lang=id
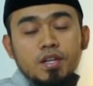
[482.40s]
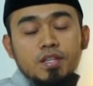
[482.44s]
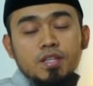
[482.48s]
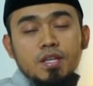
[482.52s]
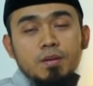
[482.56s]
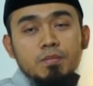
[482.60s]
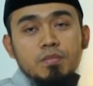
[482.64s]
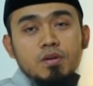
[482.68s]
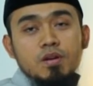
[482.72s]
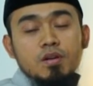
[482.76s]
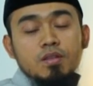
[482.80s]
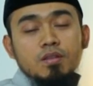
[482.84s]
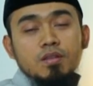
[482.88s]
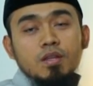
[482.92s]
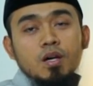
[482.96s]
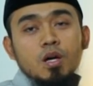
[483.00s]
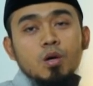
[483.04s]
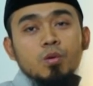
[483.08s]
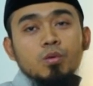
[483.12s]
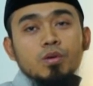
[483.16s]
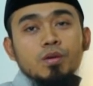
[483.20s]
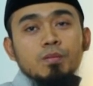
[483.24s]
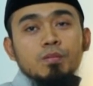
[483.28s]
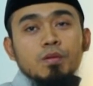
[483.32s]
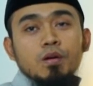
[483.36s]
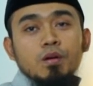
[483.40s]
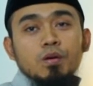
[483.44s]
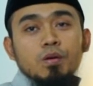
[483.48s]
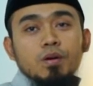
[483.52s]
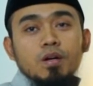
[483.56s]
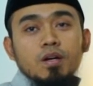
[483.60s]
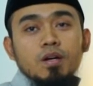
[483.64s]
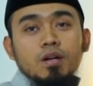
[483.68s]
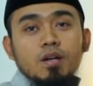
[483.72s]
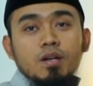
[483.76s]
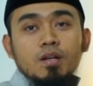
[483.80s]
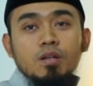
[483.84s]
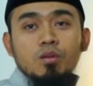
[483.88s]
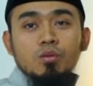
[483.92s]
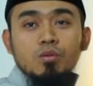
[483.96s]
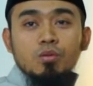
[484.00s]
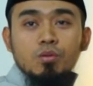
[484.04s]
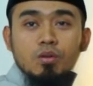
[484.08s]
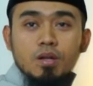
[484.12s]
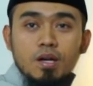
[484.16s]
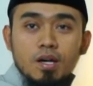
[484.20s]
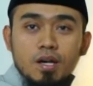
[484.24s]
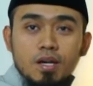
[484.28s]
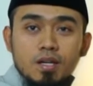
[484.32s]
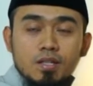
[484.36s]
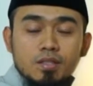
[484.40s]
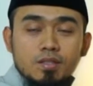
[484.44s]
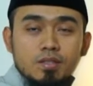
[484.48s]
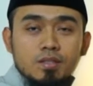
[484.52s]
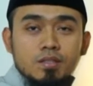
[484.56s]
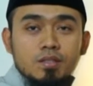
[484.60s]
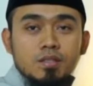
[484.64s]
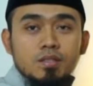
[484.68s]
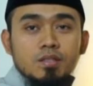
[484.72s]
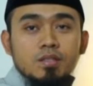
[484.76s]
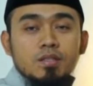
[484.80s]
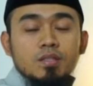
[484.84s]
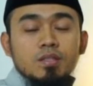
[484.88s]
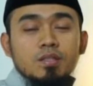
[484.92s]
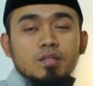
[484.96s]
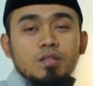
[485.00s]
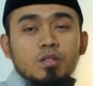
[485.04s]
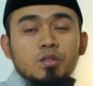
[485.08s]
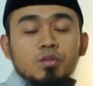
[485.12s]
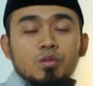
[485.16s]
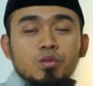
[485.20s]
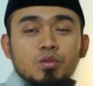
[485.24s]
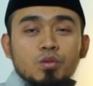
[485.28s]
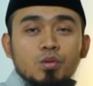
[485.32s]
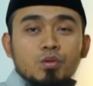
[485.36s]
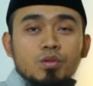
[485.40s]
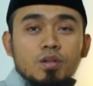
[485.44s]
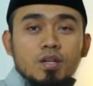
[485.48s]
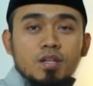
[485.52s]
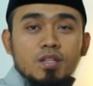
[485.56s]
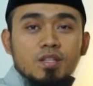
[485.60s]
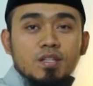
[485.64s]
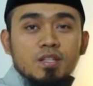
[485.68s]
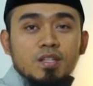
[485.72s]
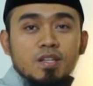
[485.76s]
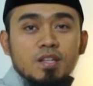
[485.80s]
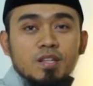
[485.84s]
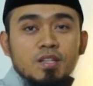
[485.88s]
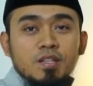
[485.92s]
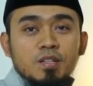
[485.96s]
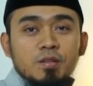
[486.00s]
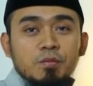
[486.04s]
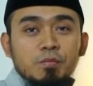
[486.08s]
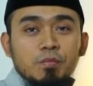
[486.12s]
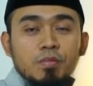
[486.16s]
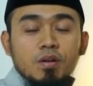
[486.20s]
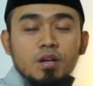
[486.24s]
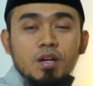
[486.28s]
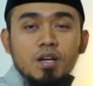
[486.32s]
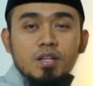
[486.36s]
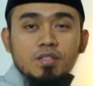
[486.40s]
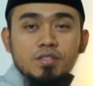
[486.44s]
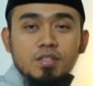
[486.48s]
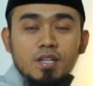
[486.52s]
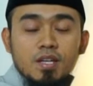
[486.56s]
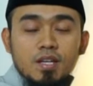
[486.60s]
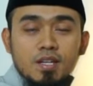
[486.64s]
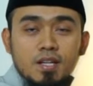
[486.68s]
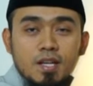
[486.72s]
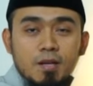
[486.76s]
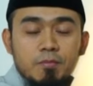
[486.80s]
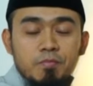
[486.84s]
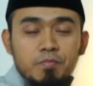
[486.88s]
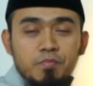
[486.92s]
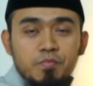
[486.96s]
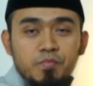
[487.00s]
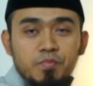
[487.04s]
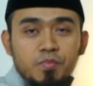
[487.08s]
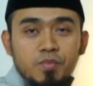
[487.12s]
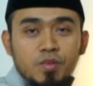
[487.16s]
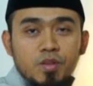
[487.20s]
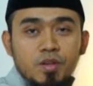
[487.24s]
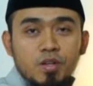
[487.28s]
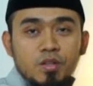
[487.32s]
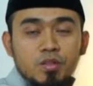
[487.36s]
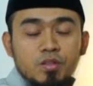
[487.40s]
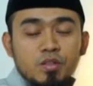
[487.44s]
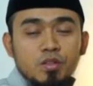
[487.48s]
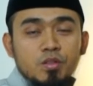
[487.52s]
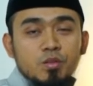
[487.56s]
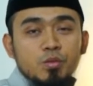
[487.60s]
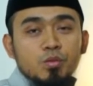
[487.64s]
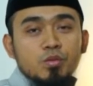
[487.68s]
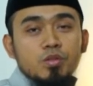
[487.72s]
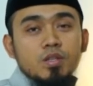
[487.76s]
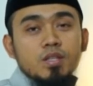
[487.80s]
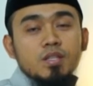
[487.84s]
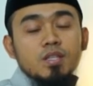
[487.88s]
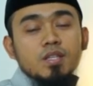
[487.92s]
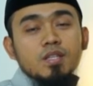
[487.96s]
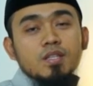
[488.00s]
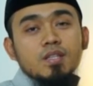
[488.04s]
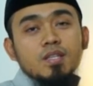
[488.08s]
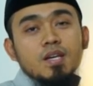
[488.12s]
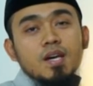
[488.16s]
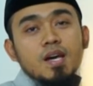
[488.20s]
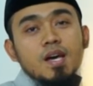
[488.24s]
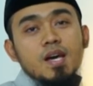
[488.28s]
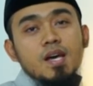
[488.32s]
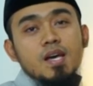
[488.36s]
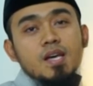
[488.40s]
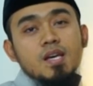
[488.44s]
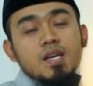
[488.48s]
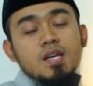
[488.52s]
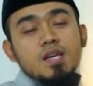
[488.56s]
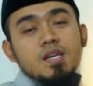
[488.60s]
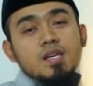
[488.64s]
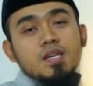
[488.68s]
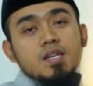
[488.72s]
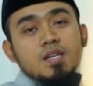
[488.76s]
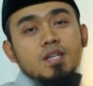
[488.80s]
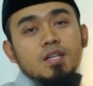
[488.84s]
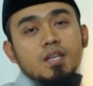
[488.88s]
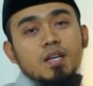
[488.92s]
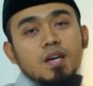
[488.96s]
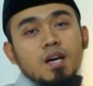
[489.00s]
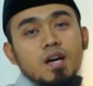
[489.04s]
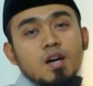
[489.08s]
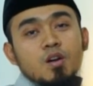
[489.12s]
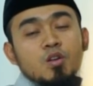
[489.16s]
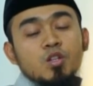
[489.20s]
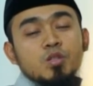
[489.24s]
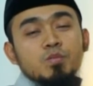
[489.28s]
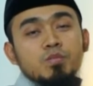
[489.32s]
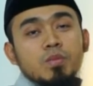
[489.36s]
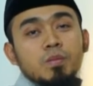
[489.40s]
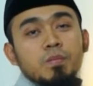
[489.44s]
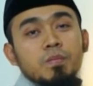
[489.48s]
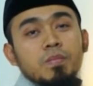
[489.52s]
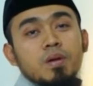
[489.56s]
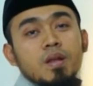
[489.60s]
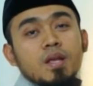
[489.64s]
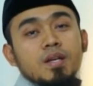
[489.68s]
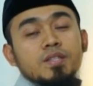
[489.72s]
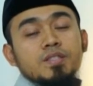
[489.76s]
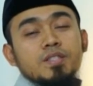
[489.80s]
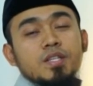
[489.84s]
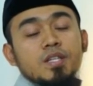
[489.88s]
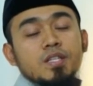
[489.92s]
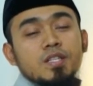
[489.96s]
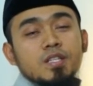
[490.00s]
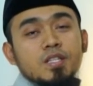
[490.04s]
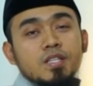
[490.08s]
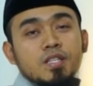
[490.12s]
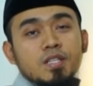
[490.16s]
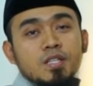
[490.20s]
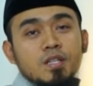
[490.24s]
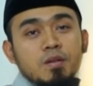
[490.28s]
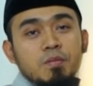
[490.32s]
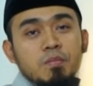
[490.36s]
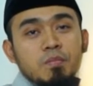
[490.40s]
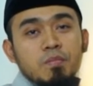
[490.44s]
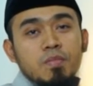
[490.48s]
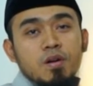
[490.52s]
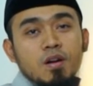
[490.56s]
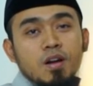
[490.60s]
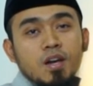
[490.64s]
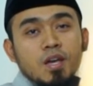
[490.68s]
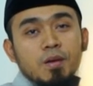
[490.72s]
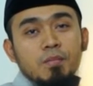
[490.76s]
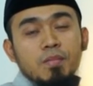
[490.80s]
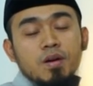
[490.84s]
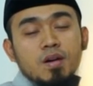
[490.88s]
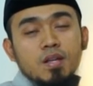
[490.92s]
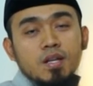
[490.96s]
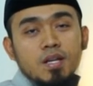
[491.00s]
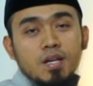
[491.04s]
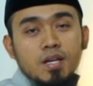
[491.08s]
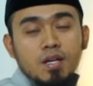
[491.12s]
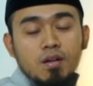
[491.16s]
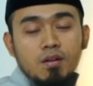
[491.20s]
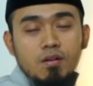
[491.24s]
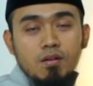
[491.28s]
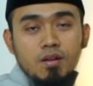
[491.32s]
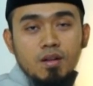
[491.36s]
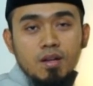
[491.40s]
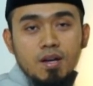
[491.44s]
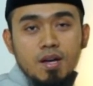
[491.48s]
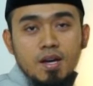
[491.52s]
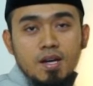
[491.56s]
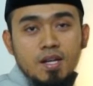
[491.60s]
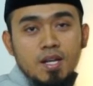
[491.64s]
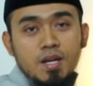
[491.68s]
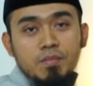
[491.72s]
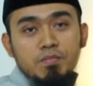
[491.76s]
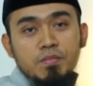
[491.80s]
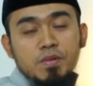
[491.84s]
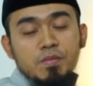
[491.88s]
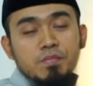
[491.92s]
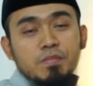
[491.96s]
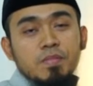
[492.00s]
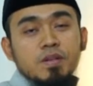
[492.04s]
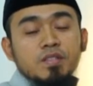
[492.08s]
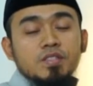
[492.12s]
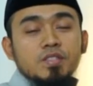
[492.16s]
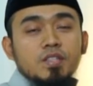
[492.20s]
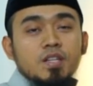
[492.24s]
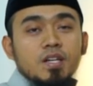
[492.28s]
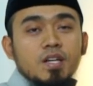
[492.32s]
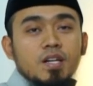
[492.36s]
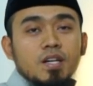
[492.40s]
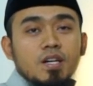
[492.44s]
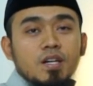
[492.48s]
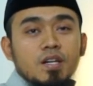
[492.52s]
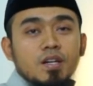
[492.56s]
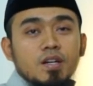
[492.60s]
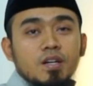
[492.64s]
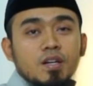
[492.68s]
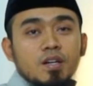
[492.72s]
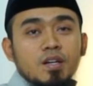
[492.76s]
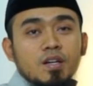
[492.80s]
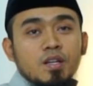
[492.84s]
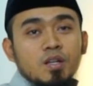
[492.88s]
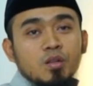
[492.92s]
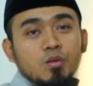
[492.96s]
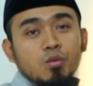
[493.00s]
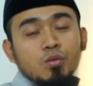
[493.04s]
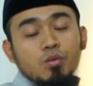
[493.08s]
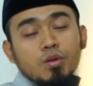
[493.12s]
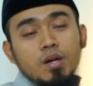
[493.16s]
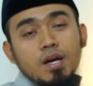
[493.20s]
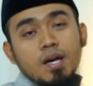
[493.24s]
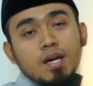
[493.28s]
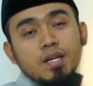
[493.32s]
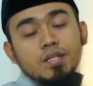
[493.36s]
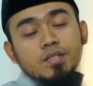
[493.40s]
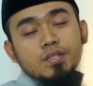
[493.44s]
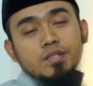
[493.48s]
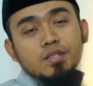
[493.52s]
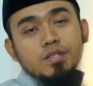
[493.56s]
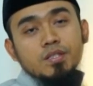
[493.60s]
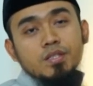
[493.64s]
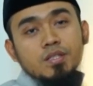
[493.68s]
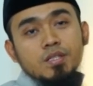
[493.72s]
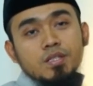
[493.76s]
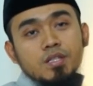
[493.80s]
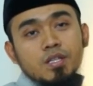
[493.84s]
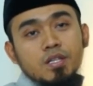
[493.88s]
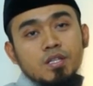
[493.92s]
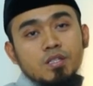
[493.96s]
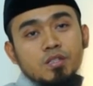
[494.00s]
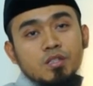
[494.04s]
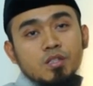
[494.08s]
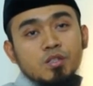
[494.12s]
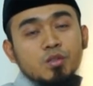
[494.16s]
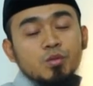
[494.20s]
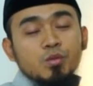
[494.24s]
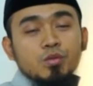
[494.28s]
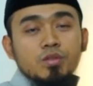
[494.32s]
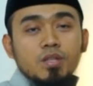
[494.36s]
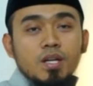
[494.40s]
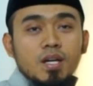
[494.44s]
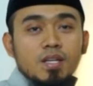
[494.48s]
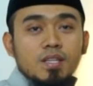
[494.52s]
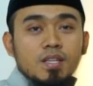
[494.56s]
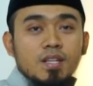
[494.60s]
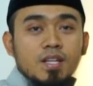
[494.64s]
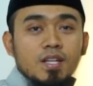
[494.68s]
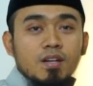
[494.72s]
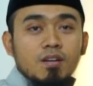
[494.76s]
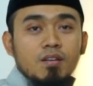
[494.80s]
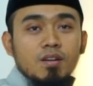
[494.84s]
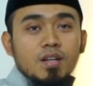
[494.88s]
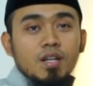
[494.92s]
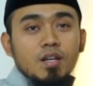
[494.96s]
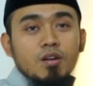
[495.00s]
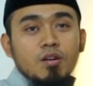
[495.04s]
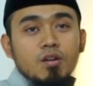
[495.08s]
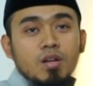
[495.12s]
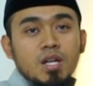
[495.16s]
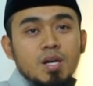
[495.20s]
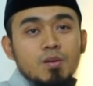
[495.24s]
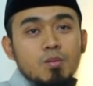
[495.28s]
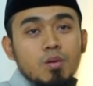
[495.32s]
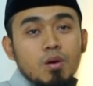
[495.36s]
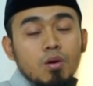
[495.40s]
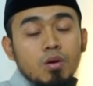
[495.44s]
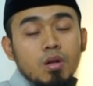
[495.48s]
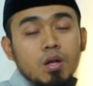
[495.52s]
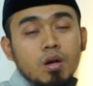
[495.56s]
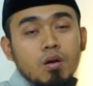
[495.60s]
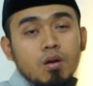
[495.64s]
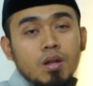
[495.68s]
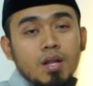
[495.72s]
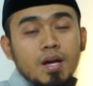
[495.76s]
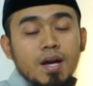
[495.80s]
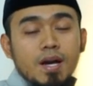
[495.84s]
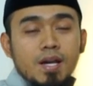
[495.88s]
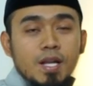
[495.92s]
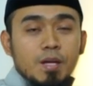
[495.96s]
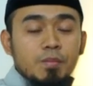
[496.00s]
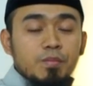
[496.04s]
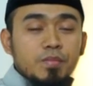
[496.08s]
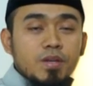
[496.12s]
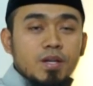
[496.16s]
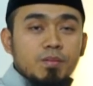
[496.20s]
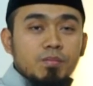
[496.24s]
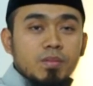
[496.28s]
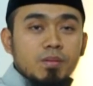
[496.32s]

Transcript: kita mengetahui bahwa Al-Qur'an diturunkan dengan bahasa Arab, ya tentunya kita ya harus mempelajari bagaimana orang Arab membaca Al-Qur'an. Ya, tentunya adalah orang-orang orang-orang Arab yang